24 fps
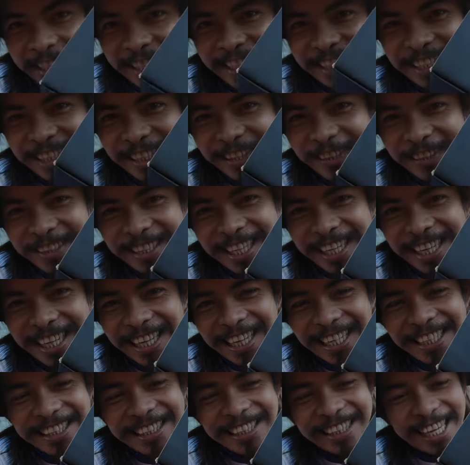dito
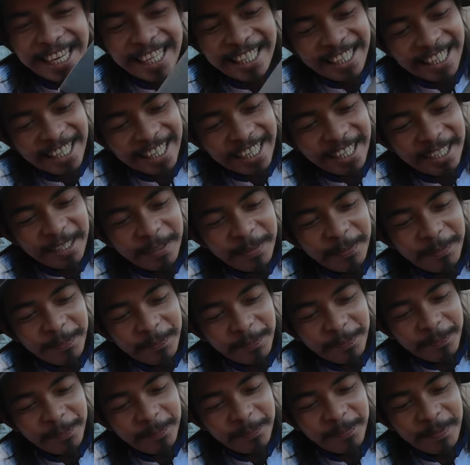sa Shana
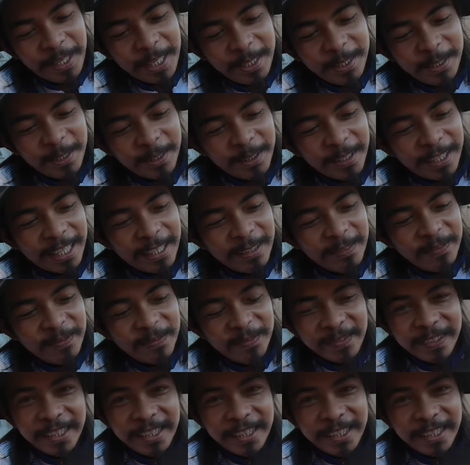Major Craft.